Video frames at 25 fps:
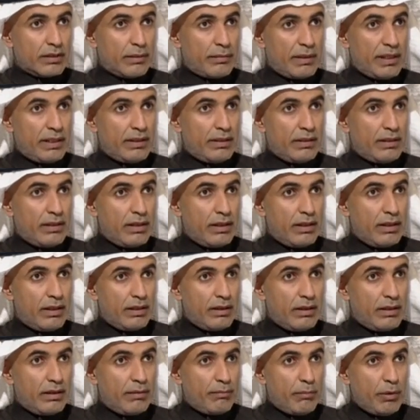طبعا
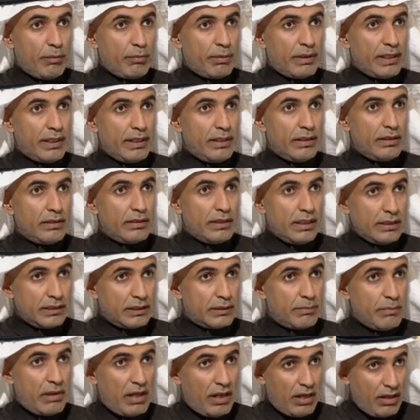ممكن
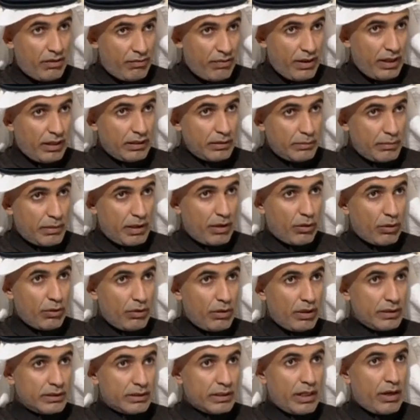يشمل الفقد
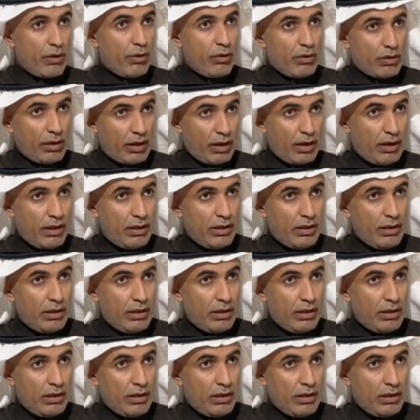برضه أشياء أخرى